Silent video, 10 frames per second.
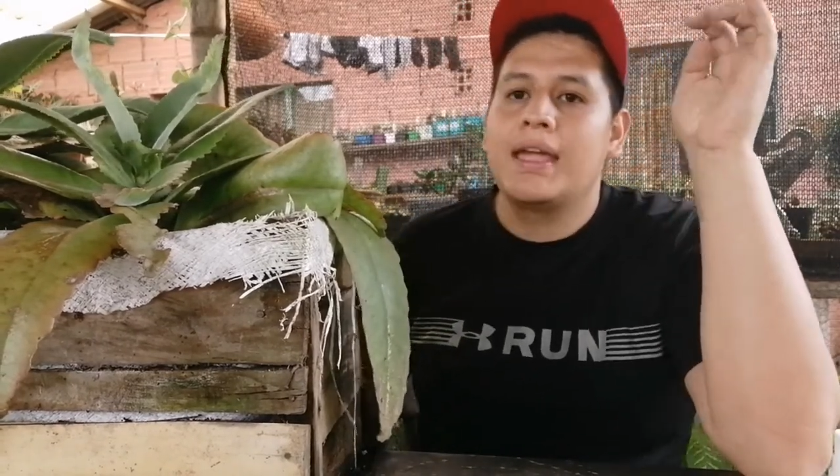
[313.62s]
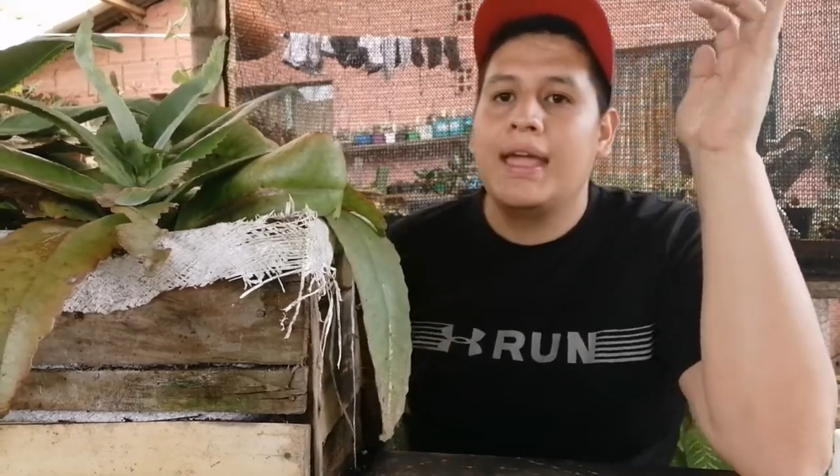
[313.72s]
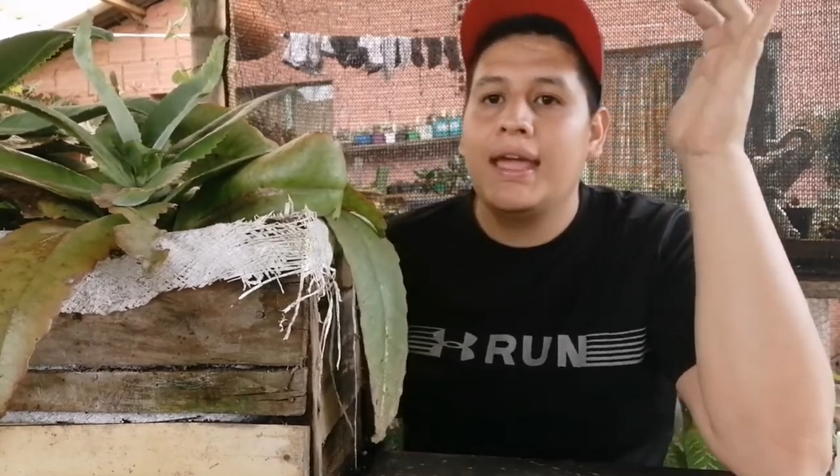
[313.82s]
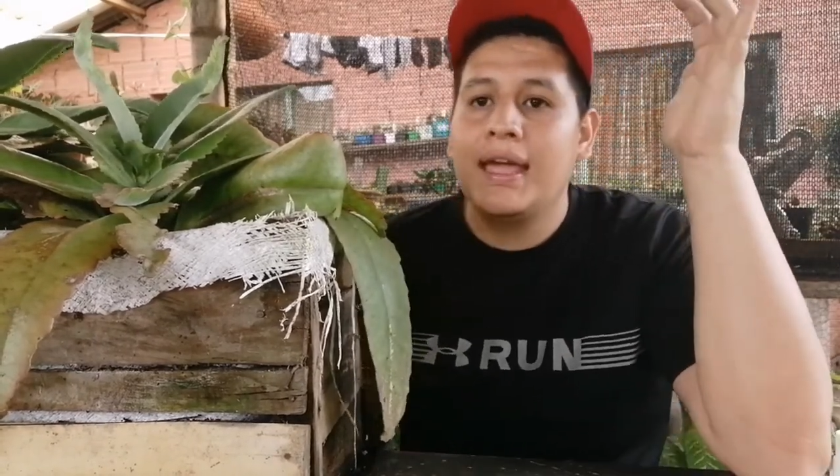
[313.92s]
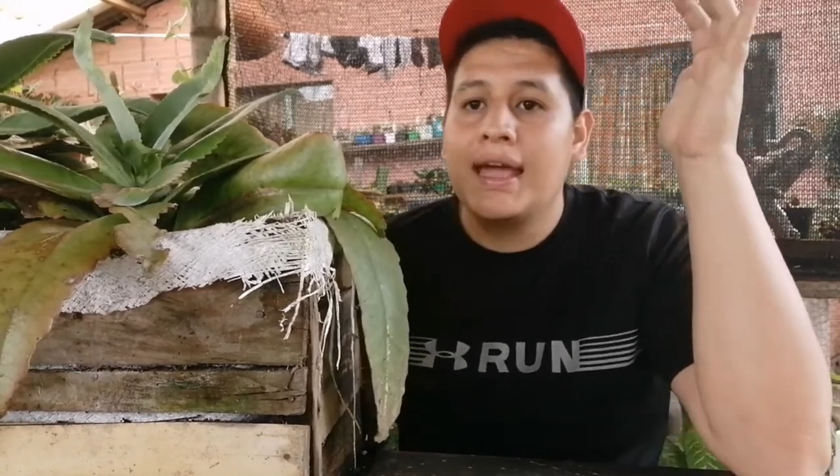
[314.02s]

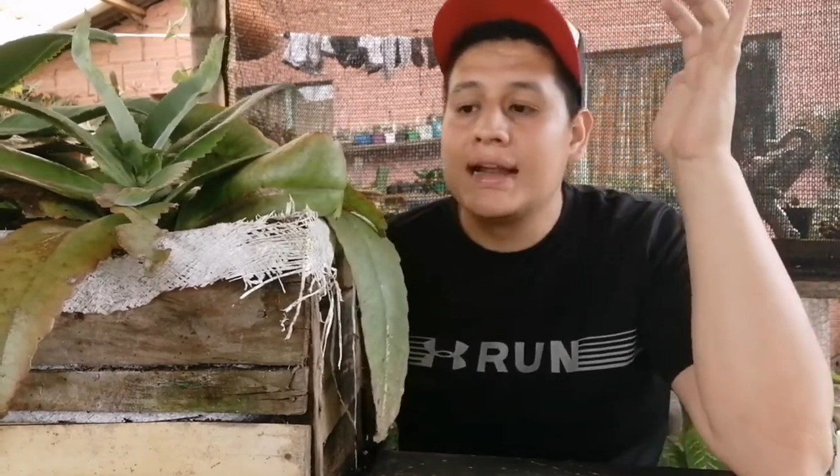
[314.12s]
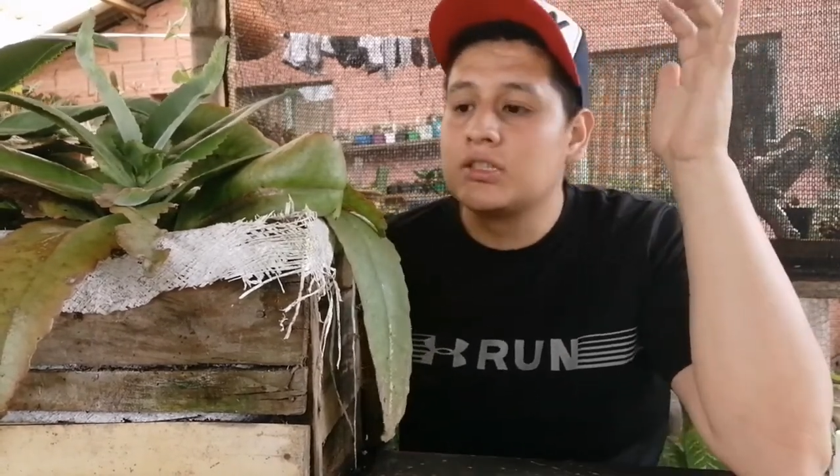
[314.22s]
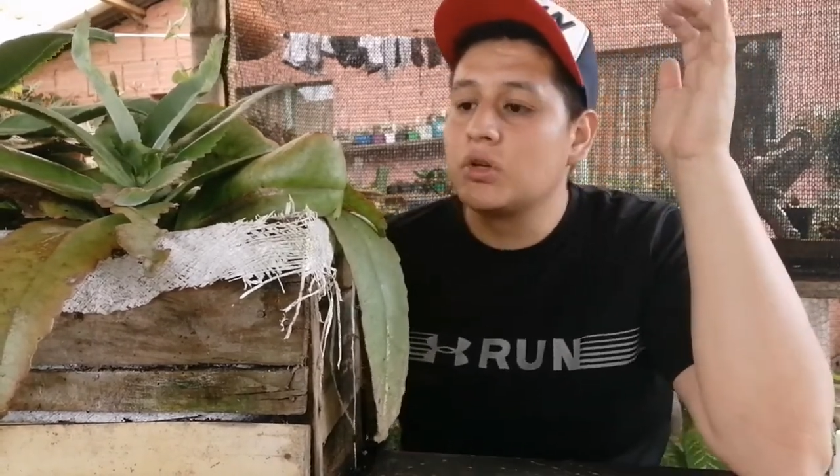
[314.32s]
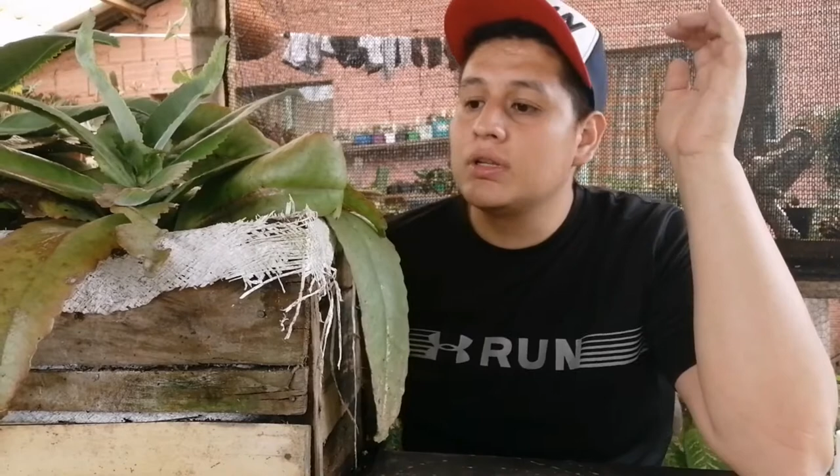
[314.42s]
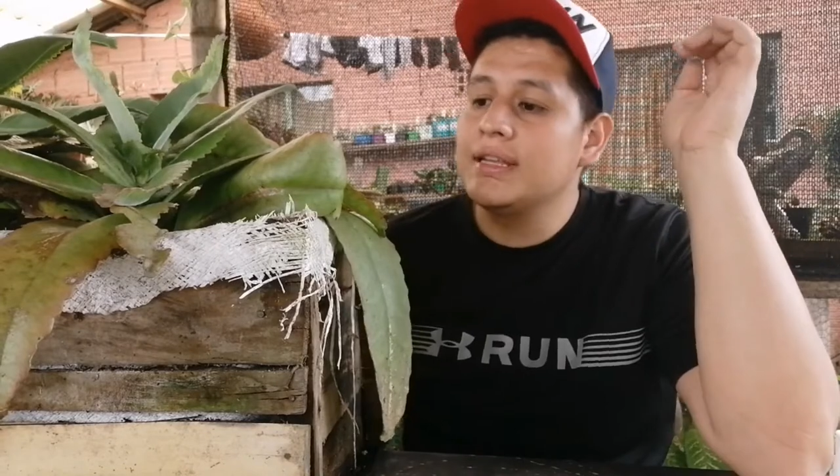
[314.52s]
Eh, al
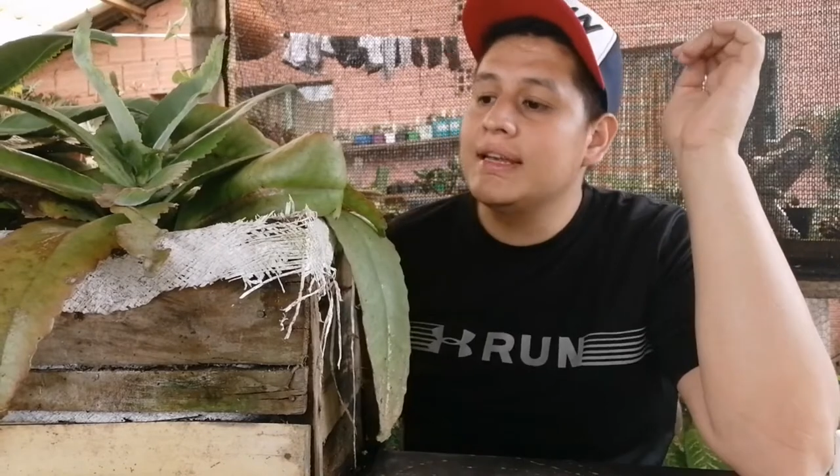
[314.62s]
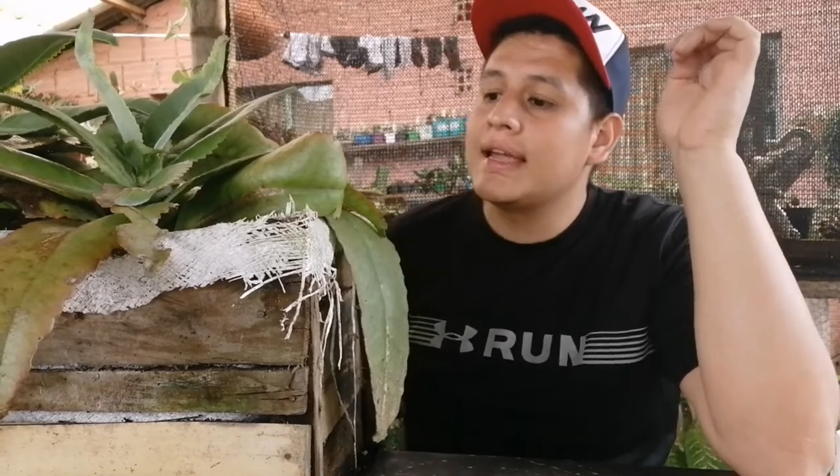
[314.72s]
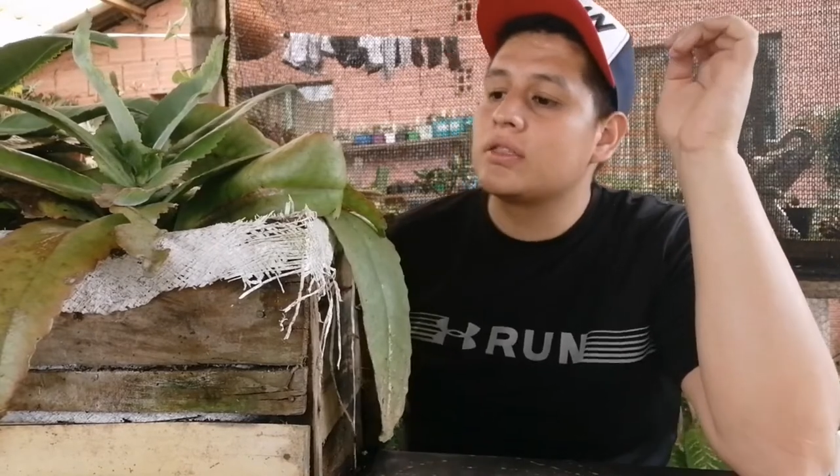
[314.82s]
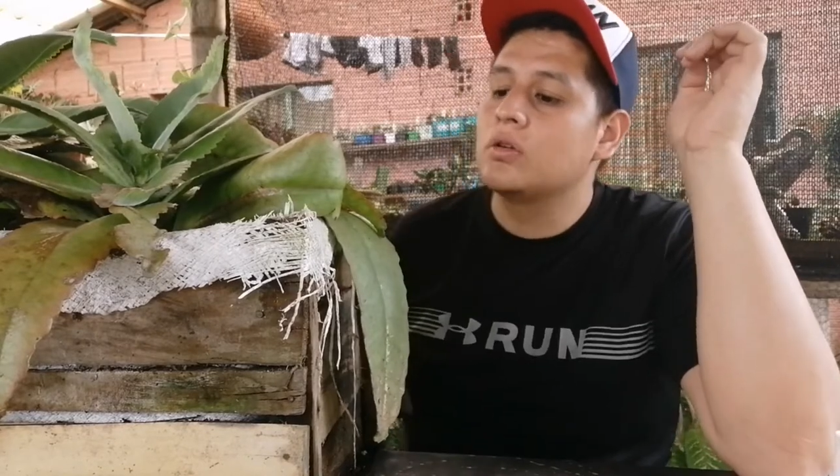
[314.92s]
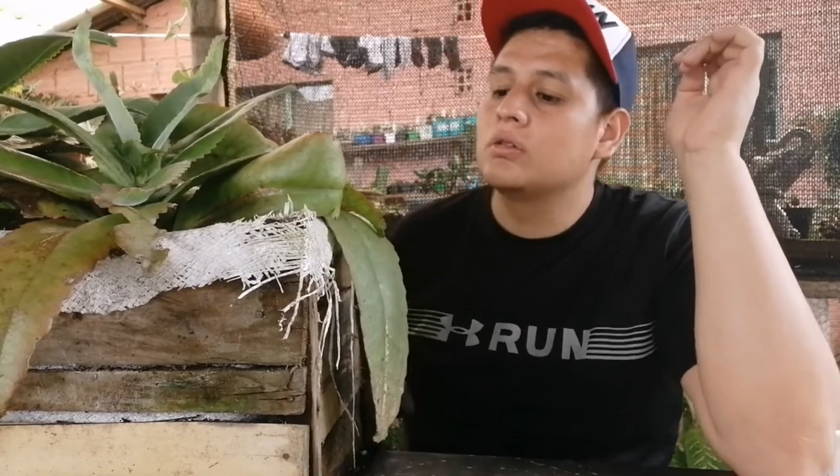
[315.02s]
sol
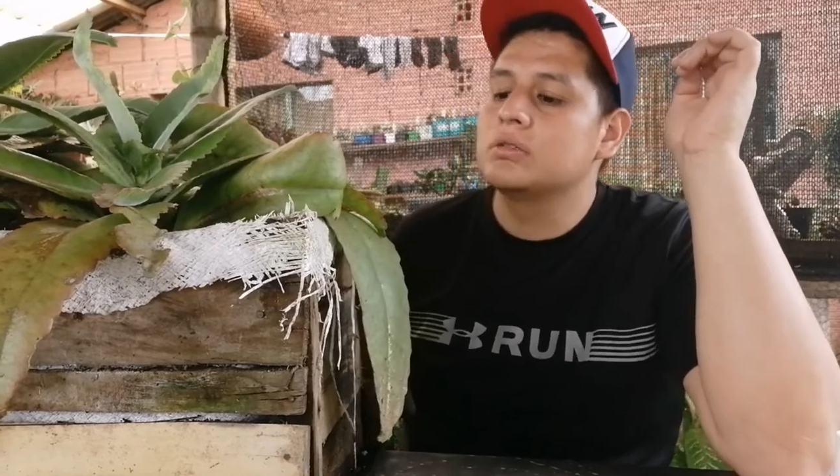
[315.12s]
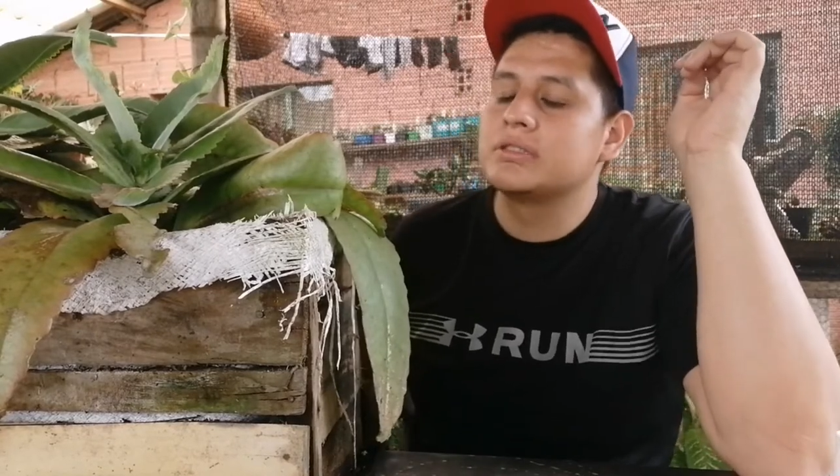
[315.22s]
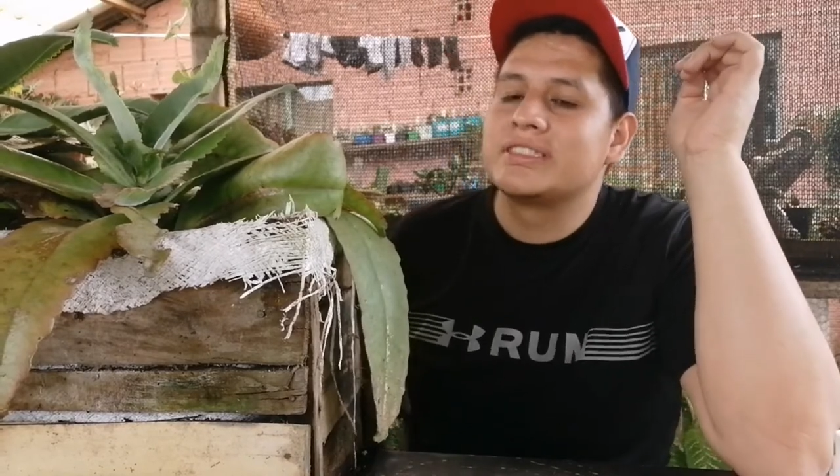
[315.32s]
directo